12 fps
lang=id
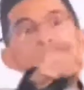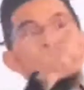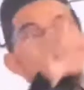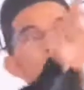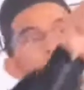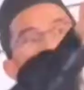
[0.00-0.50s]

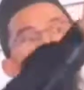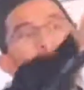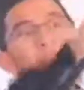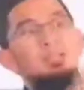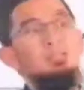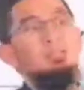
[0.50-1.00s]
Siapa
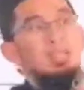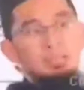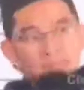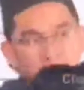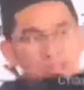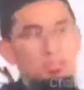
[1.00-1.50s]
mutakin itu
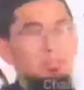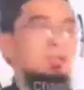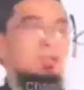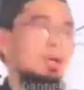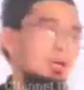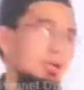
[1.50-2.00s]
ayat
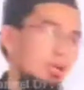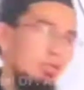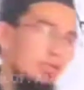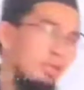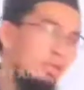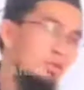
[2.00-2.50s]
3-nya?
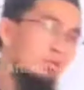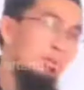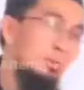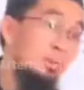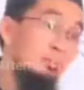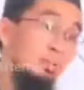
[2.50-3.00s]
Alladzina
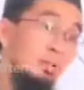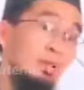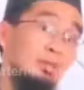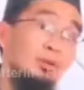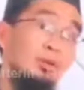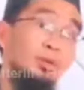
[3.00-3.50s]
yu'minuna bil
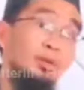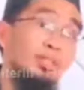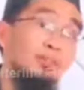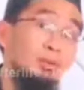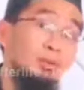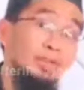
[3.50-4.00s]
ghaib wa
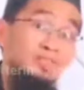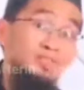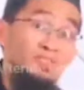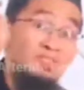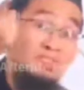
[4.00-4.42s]
yuqimunas